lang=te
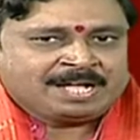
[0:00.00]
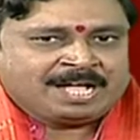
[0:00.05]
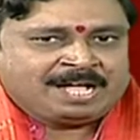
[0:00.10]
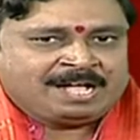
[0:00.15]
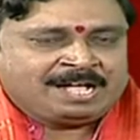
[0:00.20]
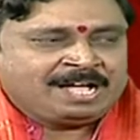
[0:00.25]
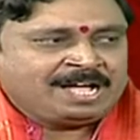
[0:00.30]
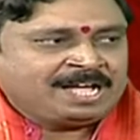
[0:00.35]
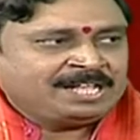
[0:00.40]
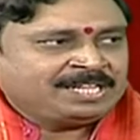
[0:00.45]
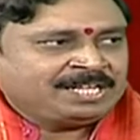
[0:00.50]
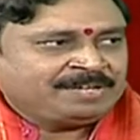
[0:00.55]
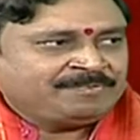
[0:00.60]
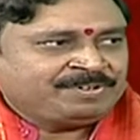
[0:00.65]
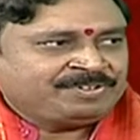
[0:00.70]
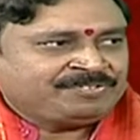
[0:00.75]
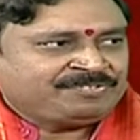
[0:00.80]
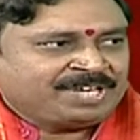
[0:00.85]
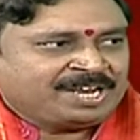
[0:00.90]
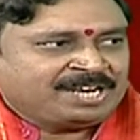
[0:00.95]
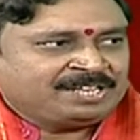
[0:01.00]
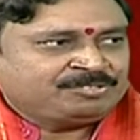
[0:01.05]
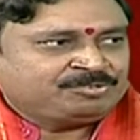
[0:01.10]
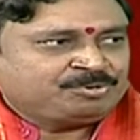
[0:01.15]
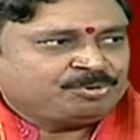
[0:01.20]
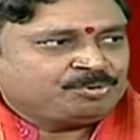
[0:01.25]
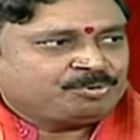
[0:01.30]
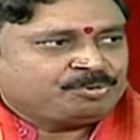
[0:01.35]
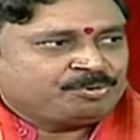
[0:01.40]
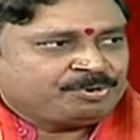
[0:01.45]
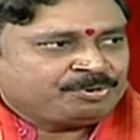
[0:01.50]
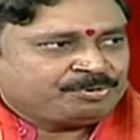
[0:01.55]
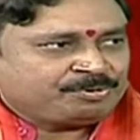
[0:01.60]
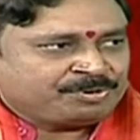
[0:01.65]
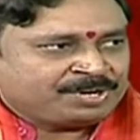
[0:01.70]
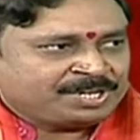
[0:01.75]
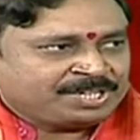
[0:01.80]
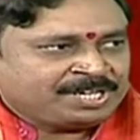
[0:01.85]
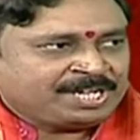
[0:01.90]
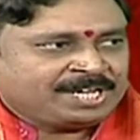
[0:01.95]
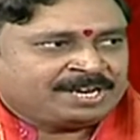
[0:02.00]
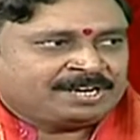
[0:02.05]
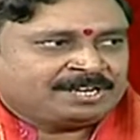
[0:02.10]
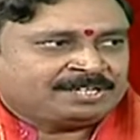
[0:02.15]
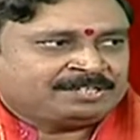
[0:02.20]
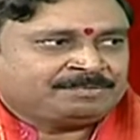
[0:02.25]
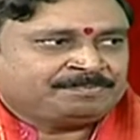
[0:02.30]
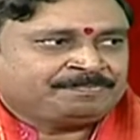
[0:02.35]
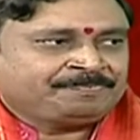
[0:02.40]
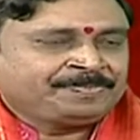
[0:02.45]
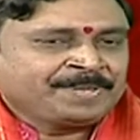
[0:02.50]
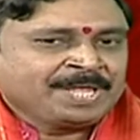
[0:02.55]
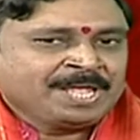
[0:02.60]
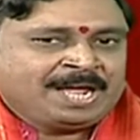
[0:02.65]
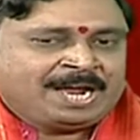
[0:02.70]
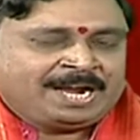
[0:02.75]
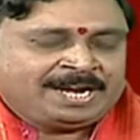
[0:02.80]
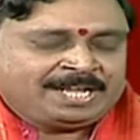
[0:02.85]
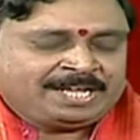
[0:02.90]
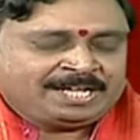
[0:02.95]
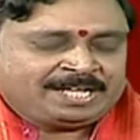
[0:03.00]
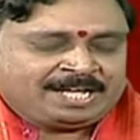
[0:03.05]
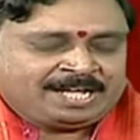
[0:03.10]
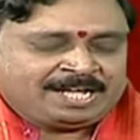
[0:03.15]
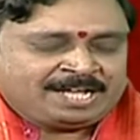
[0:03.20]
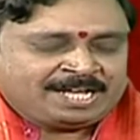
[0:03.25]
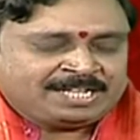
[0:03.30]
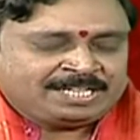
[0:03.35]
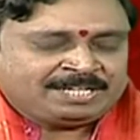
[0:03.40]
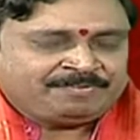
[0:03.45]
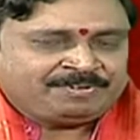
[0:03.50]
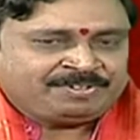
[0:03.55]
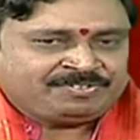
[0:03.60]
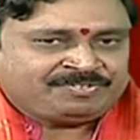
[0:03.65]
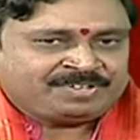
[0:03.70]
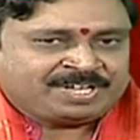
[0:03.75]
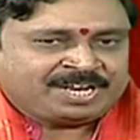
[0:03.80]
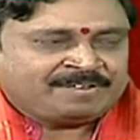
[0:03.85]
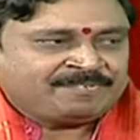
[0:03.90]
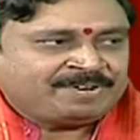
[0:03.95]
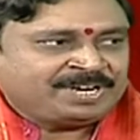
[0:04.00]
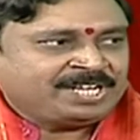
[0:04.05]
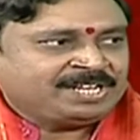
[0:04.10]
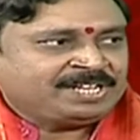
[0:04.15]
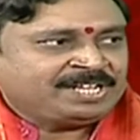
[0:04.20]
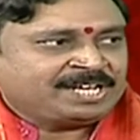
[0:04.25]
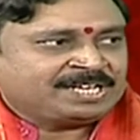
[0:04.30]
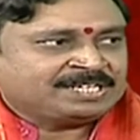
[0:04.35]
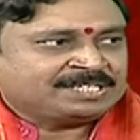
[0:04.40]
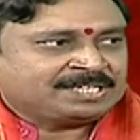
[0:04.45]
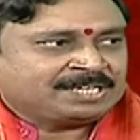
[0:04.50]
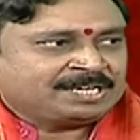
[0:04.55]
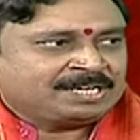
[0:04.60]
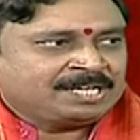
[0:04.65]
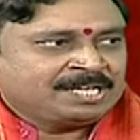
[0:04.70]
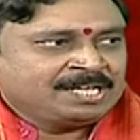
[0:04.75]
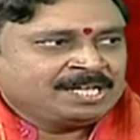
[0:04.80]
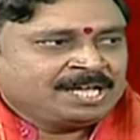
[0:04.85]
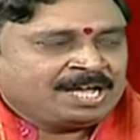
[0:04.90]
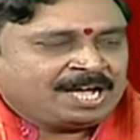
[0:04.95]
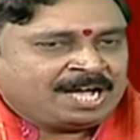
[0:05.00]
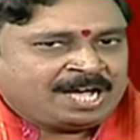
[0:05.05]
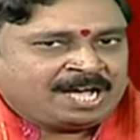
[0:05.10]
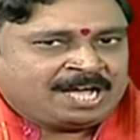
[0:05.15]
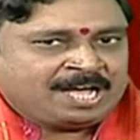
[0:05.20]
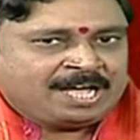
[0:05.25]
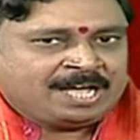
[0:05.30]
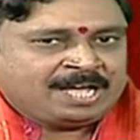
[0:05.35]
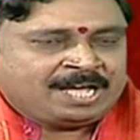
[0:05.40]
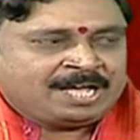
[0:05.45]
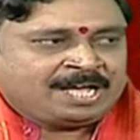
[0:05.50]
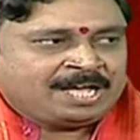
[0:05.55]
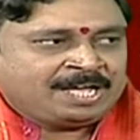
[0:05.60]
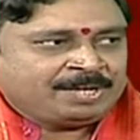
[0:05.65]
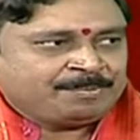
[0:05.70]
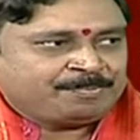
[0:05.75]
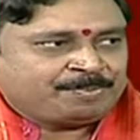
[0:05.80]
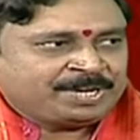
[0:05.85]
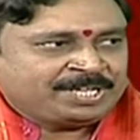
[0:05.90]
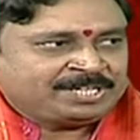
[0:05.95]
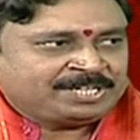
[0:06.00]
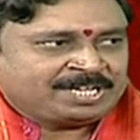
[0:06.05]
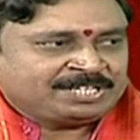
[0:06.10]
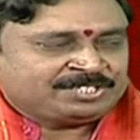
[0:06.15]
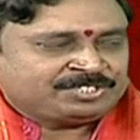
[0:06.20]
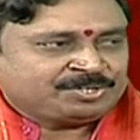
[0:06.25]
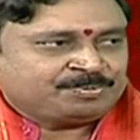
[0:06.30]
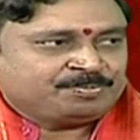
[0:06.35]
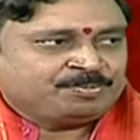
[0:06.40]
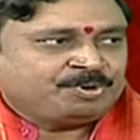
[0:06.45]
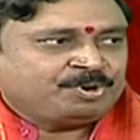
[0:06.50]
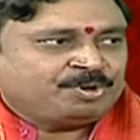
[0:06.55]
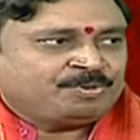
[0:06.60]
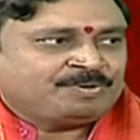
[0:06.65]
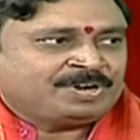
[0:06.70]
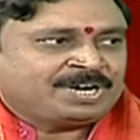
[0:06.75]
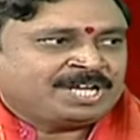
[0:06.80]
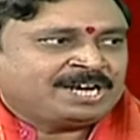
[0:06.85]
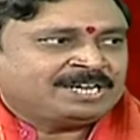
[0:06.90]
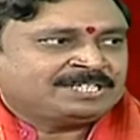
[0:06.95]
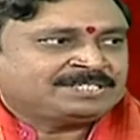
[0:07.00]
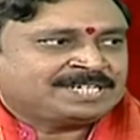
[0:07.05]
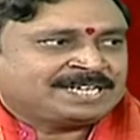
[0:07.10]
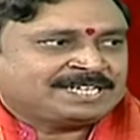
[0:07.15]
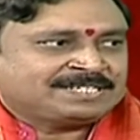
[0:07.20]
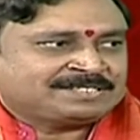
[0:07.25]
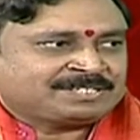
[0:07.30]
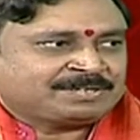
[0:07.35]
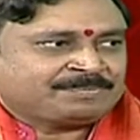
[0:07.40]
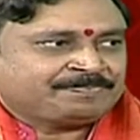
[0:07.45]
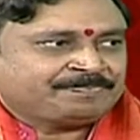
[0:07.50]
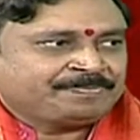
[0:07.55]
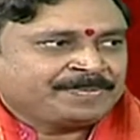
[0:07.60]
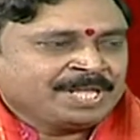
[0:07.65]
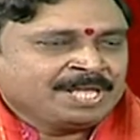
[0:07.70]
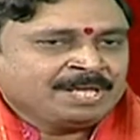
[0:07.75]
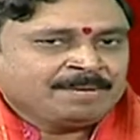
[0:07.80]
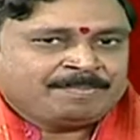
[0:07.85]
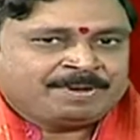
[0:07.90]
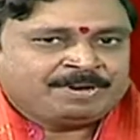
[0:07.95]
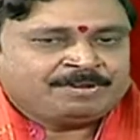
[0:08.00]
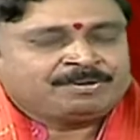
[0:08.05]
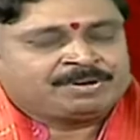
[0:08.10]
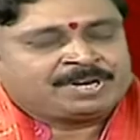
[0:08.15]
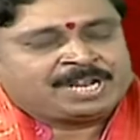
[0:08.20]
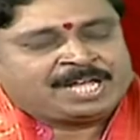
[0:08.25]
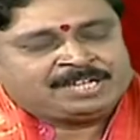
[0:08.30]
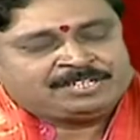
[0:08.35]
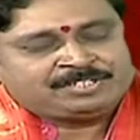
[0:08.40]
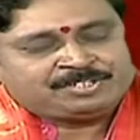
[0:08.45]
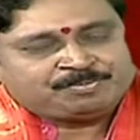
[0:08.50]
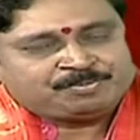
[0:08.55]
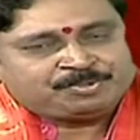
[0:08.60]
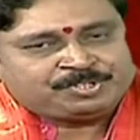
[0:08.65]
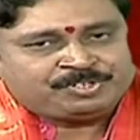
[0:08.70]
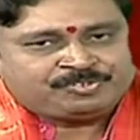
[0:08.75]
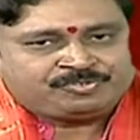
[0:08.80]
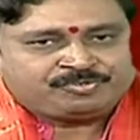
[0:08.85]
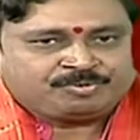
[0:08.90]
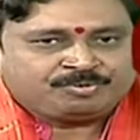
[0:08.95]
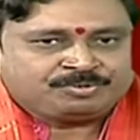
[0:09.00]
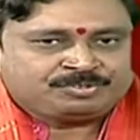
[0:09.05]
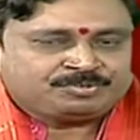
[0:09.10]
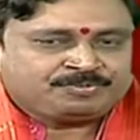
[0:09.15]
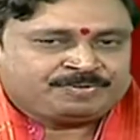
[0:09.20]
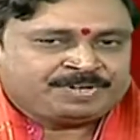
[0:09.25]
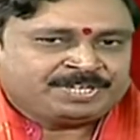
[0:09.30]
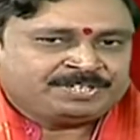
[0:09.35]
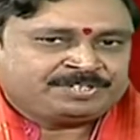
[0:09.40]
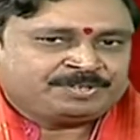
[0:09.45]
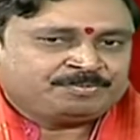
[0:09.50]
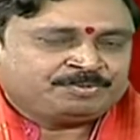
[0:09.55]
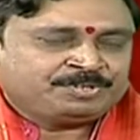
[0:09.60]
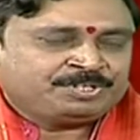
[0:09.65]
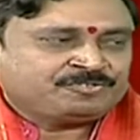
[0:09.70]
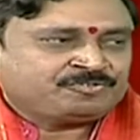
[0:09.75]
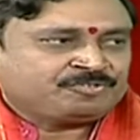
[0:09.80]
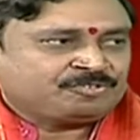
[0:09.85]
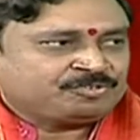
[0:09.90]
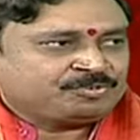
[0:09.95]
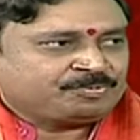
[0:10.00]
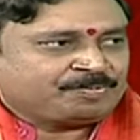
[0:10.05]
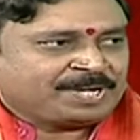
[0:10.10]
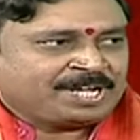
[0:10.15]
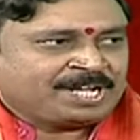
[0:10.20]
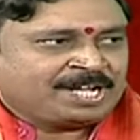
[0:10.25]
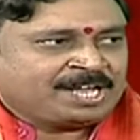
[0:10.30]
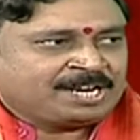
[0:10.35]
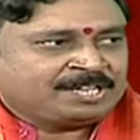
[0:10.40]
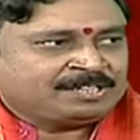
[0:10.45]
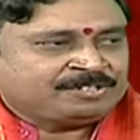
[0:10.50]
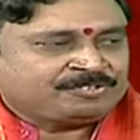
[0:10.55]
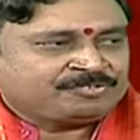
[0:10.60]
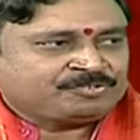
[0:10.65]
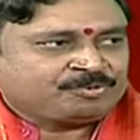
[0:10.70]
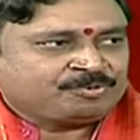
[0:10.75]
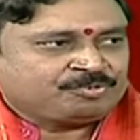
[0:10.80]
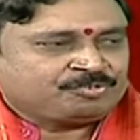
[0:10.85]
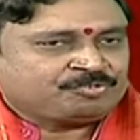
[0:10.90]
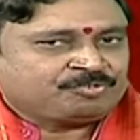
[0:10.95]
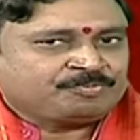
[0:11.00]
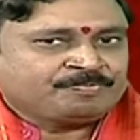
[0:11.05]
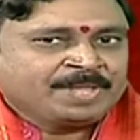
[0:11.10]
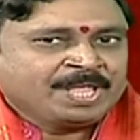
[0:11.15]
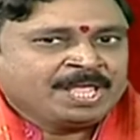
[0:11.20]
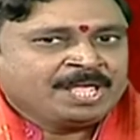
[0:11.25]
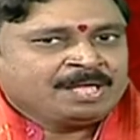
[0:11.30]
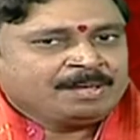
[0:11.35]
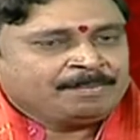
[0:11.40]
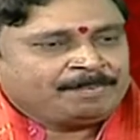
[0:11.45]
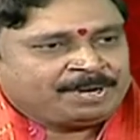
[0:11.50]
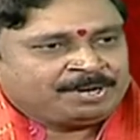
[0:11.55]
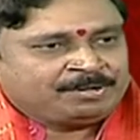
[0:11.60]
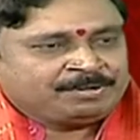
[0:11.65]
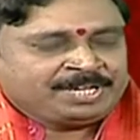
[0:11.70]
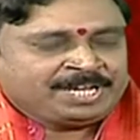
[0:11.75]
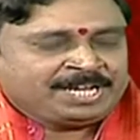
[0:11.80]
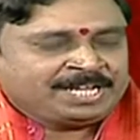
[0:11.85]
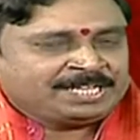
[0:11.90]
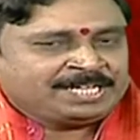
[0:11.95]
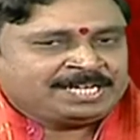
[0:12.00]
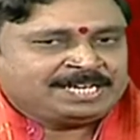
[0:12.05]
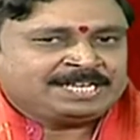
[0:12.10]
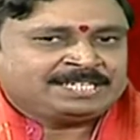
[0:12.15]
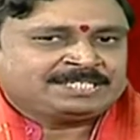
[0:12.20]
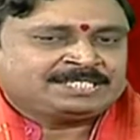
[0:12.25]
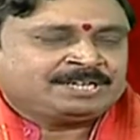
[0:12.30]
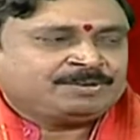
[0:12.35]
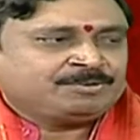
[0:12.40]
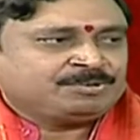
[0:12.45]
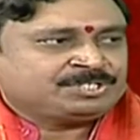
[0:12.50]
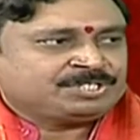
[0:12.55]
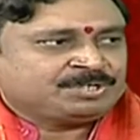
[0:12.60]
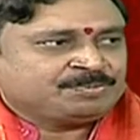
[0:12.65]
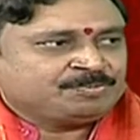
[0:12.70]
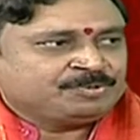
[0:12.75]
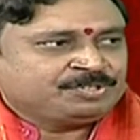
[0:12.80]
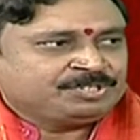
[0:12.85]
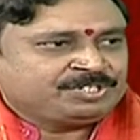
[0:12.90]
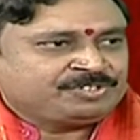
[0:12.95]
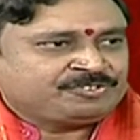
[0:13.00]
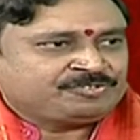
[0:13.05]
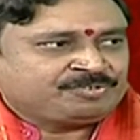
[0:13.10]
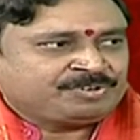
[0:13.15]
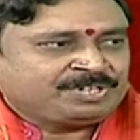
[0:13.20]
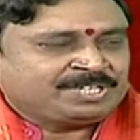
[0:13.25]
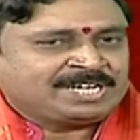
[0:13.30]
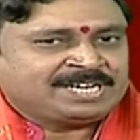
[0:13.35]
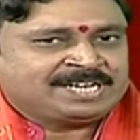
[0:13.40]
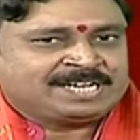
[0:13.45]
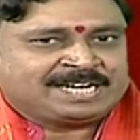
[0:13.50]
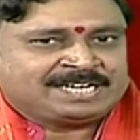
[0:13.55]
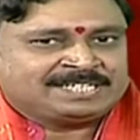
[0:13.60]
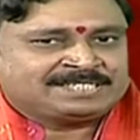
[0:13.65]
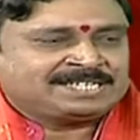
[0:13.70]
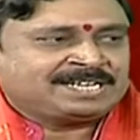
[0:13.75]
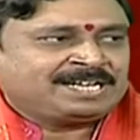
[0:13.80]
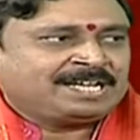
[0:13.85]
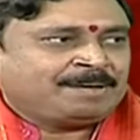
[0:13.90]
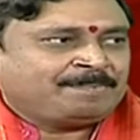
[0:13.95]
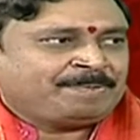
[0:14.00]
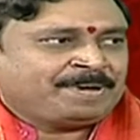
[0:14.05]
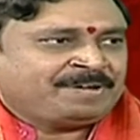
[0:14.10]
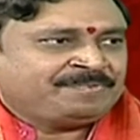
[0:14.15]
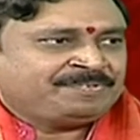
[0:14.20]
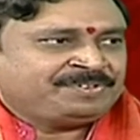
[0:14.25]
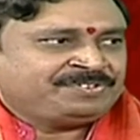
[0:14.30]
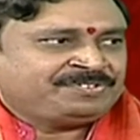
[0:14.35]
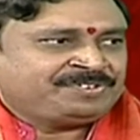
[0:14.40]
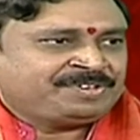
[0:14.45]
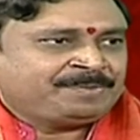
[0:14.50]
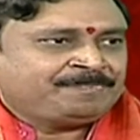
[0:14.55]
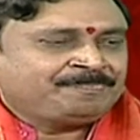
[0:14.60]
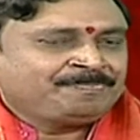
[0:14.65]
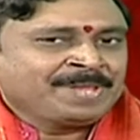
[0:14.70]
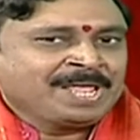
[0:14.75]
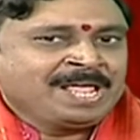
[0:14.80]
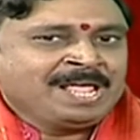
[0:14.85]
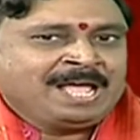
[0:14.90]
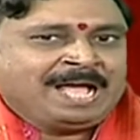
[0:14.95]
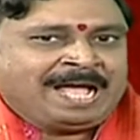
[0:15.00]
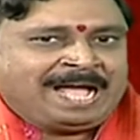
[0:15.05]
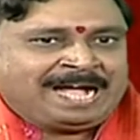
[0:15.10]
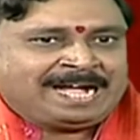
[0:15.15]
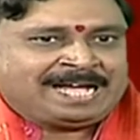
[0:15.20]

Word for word: గంగాదేవి జలంతో కూడుకున్నది అని అర్థం అంటే గంగాదేవి జలం అనేది ఆ ఎప్పుడైతే ఆ చెంబులో ఉండాలని శాస్త్రం మనం రాగి చెంబు తీసుకోవచ్చు వెండి చెంబు తీసుకోవచ్చు బంగారం తీసుకోవచ్చు మనం ఏదైనా సరే ఒక చెంబును తీసుకుని దాన్ని కలశంగా భావించి ఆ